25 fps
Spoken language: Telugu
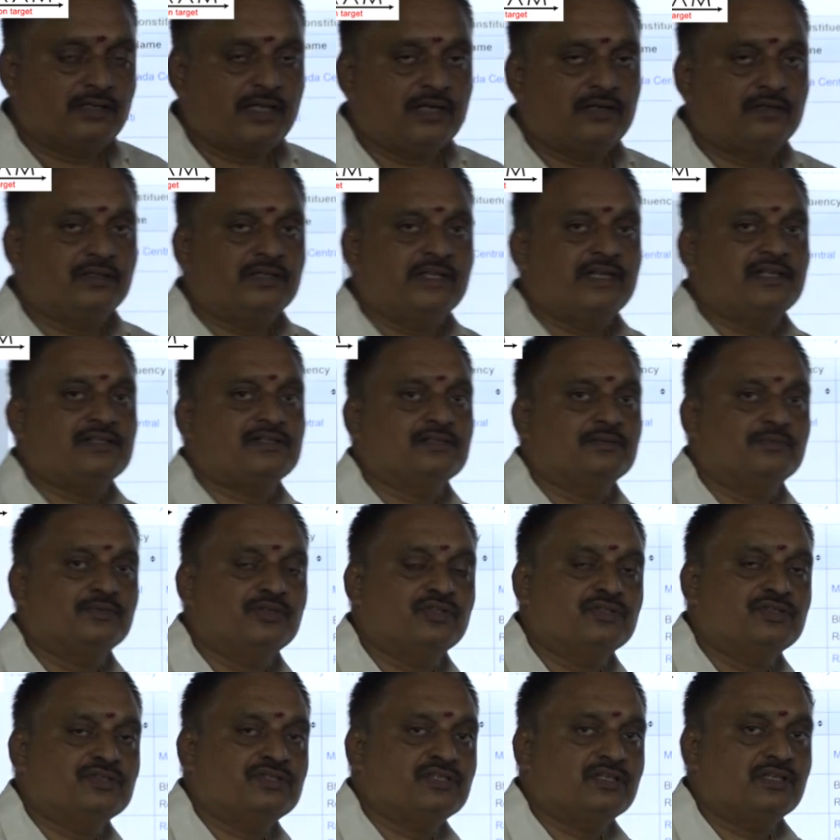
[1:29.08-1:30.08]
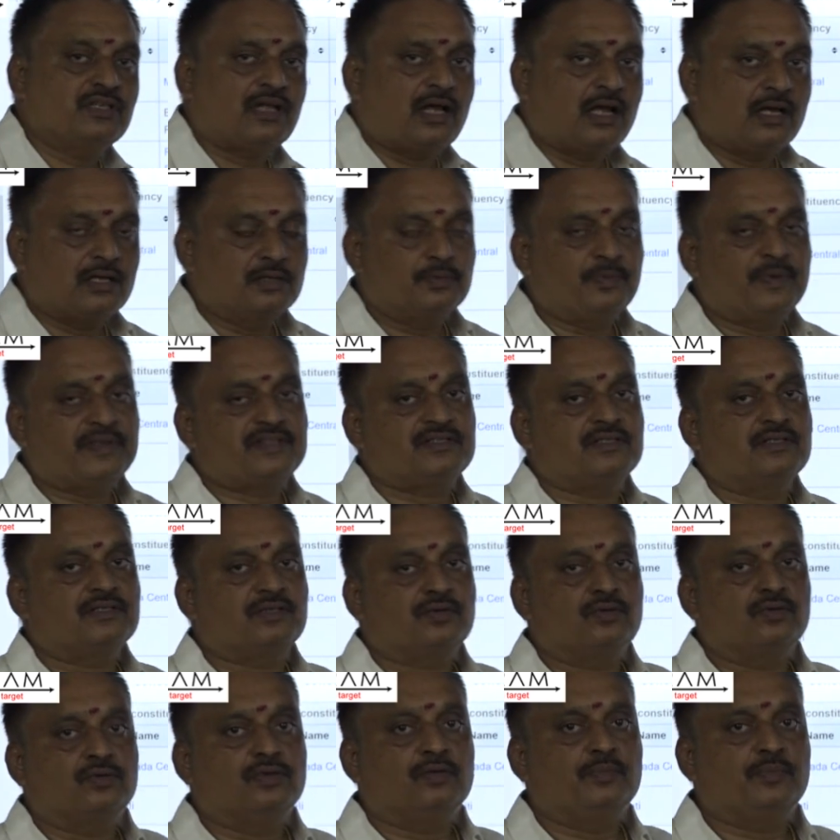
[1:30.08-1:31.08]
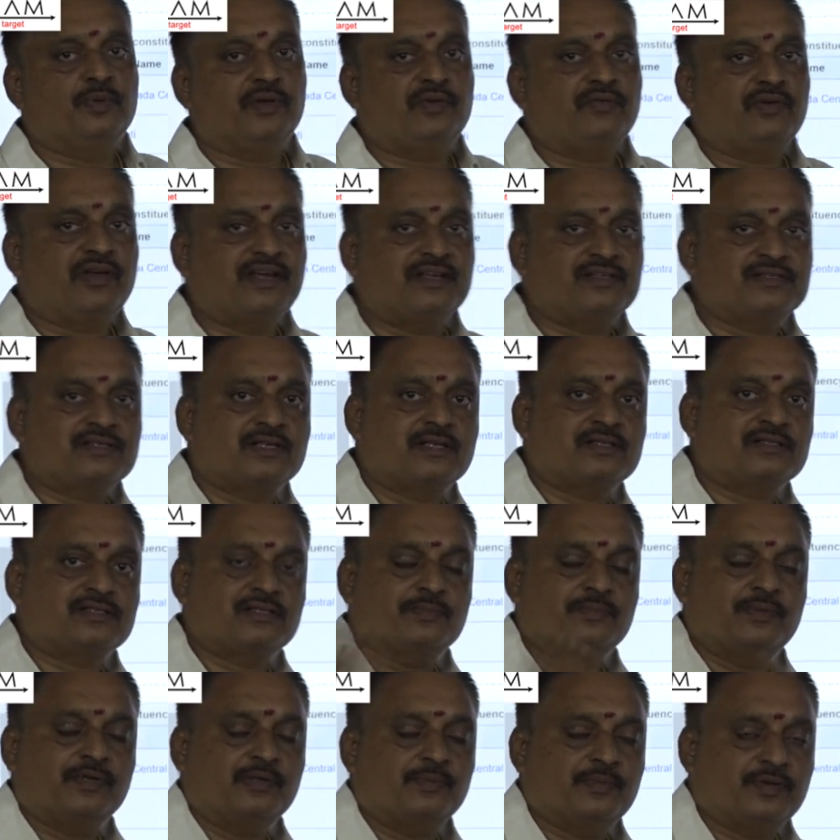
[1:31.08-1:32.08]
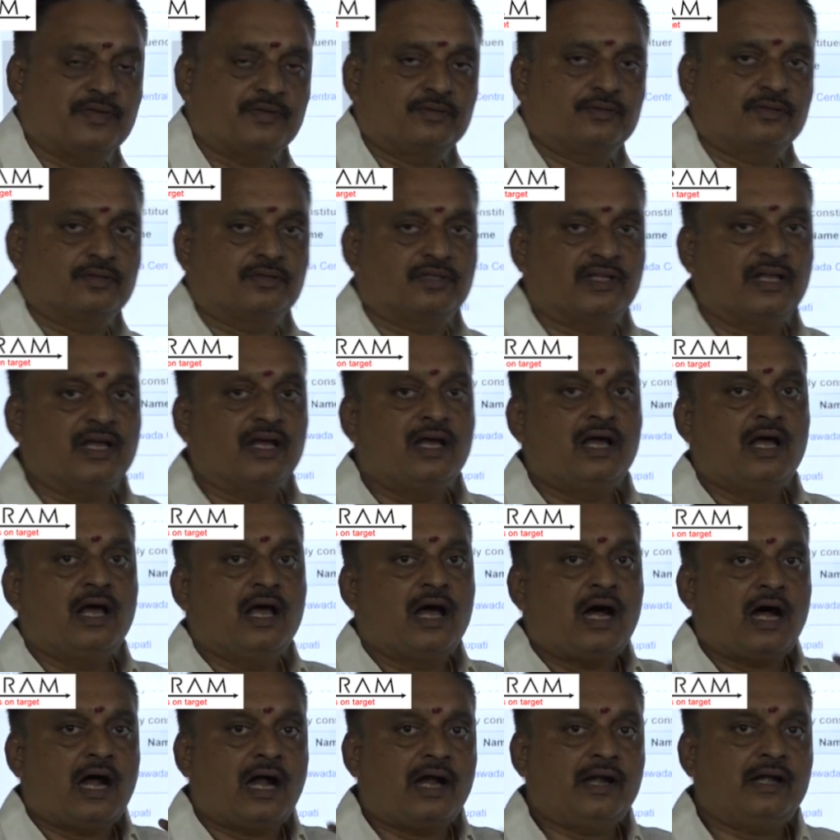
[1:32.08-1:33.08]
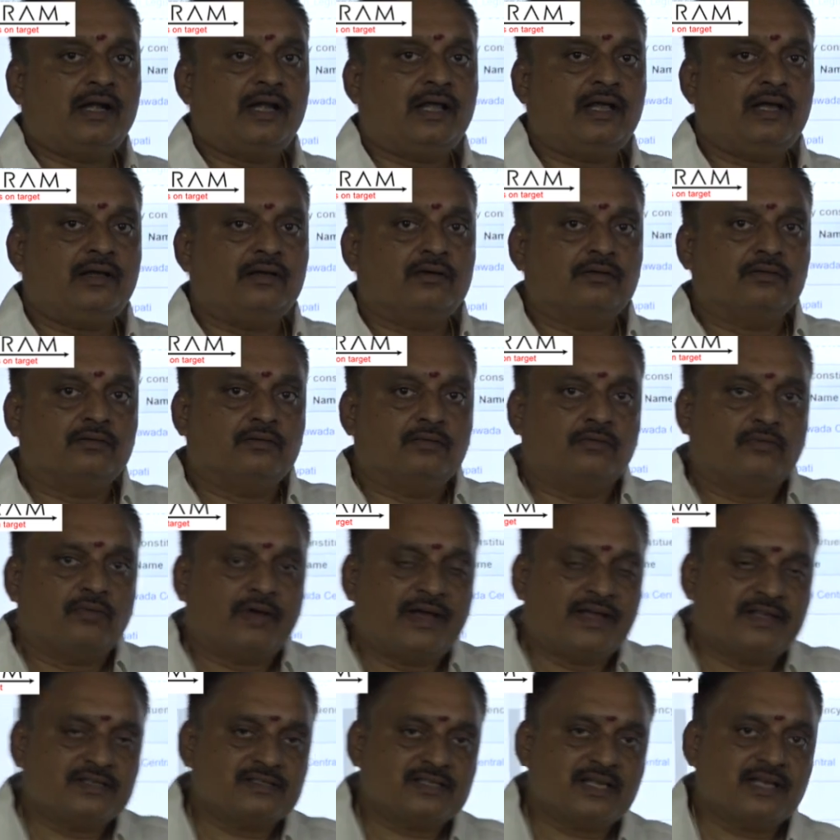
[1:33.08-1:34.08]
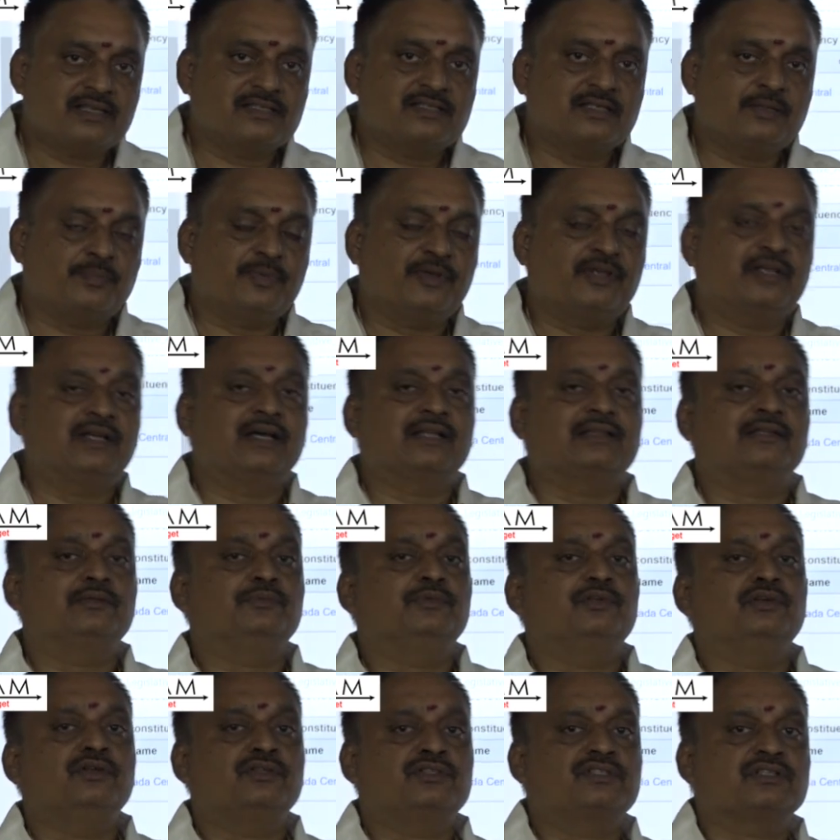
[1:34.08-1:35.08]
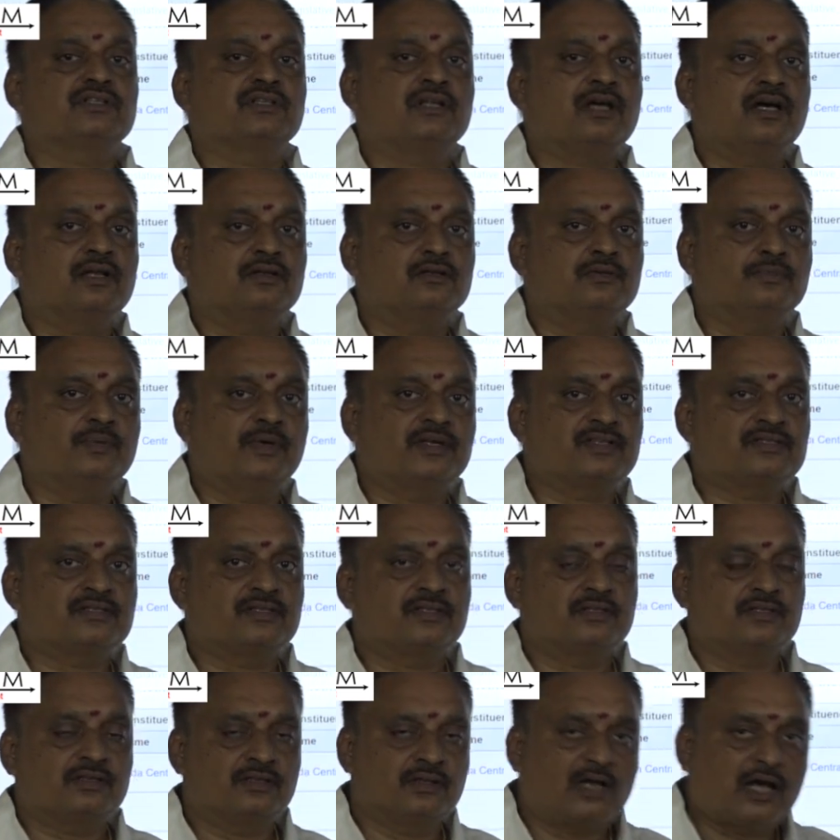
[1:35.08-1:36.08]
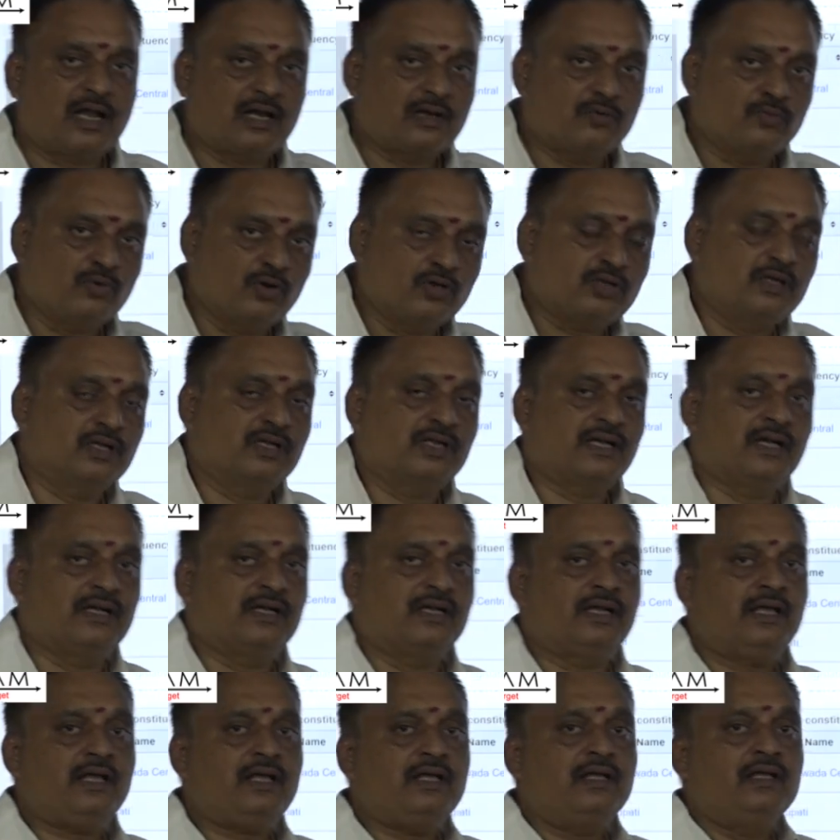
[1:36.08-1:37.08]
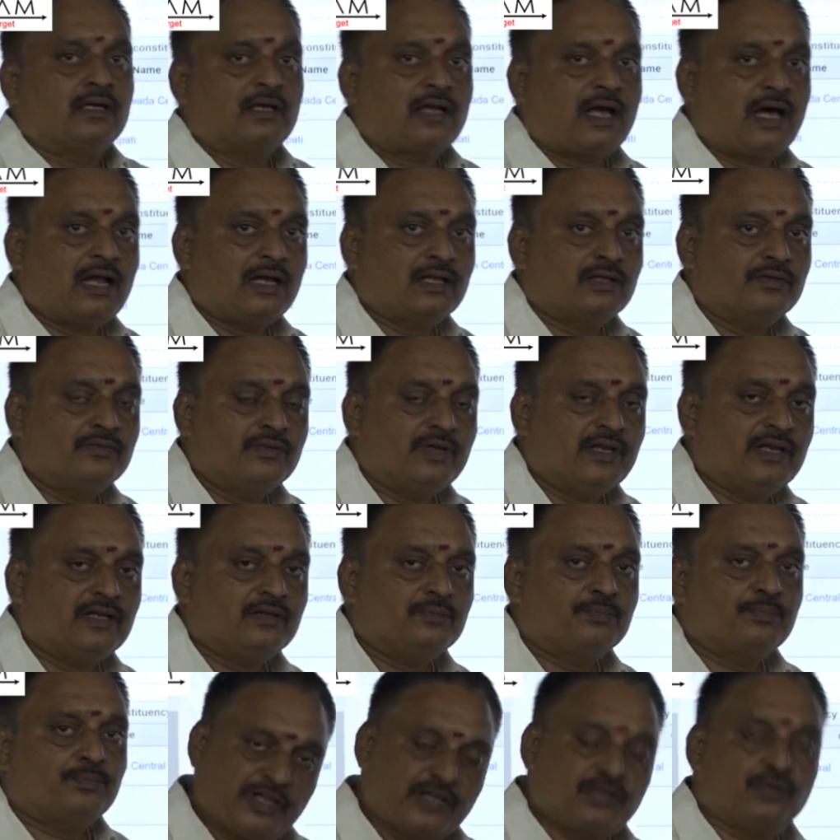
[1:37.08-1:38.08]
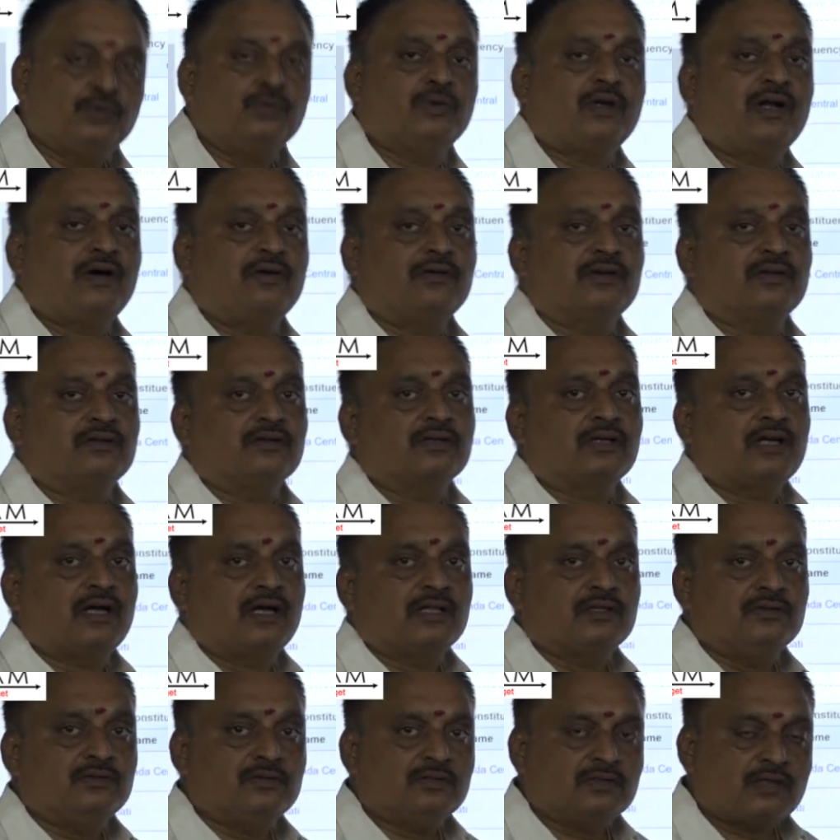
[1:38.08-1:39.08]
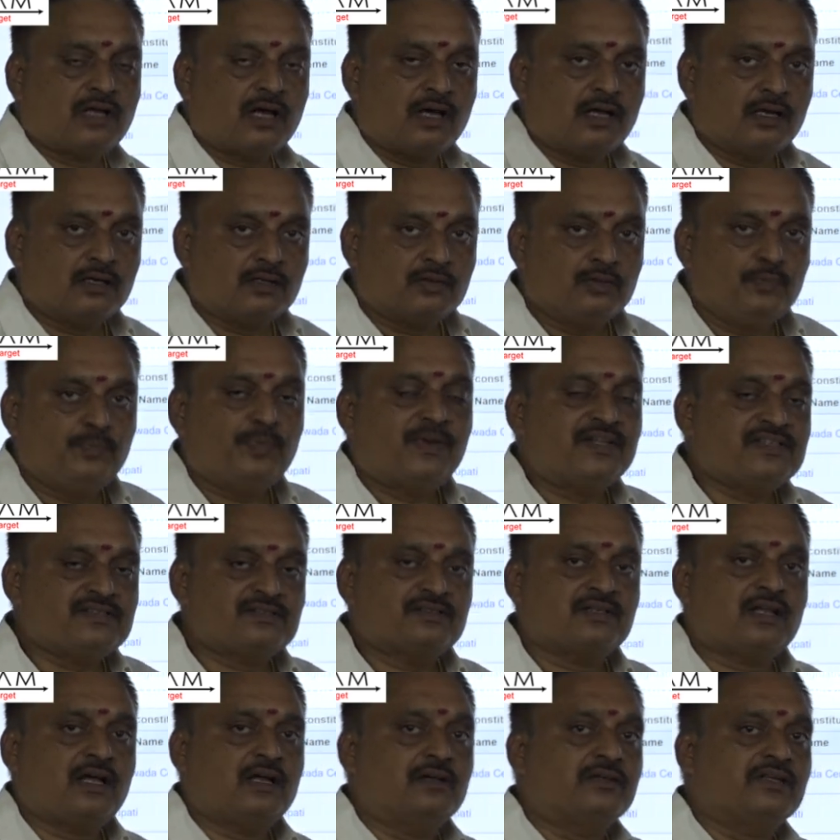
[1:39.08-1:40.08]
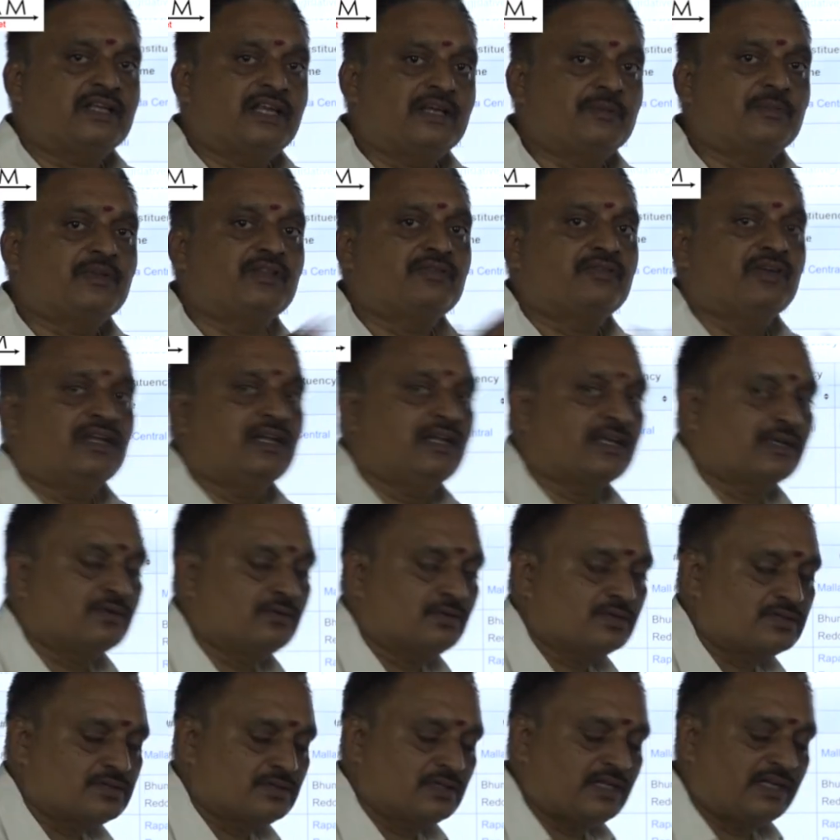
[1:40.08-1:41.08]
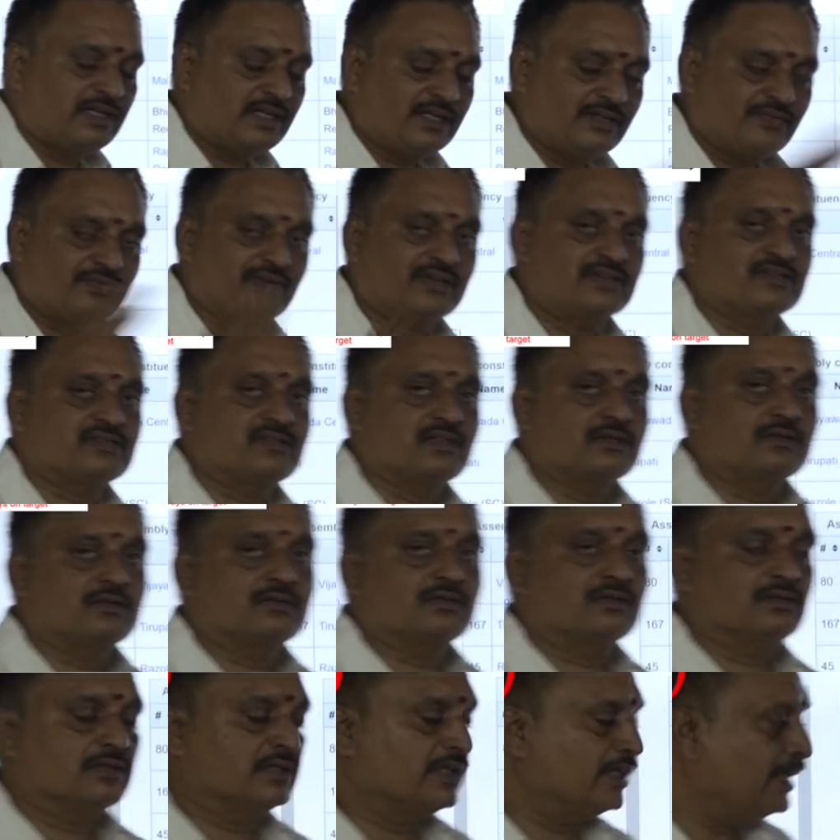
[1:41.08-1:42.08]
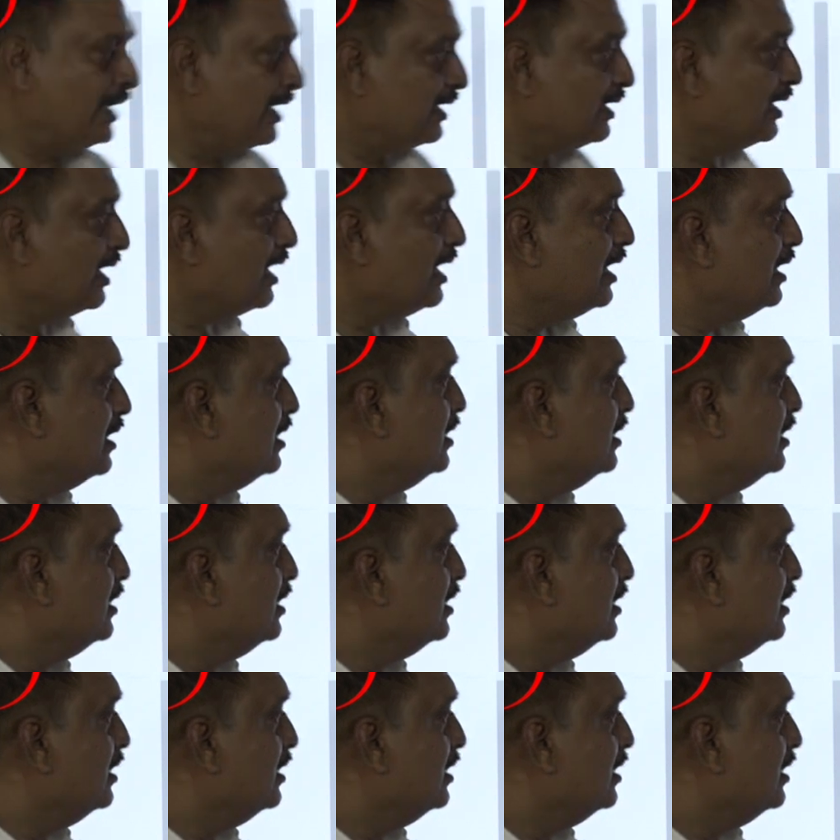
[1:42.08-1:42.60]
తెలుగుదేశం నుంచి నాలుగు పర్సెంట్ కోల్పోయి వైఎస్ఆర్సీపీకి పెరుగుతుంది అంటే వైఎస్ఆర్సీపీ గతంలో వచ్చిన నాలుగు పర్సెంట్ నాలుగు ఓట్ల కంటే నాలుగు వేలు ఎక్కువ రావటం కాదు నాలుగు ప్లస్ నాలుగు ఎనిమిది వేలు ఎక్కువ వస్తుందంటే డిఫరెన్స్ తగ్గుతుంది ఎట్లా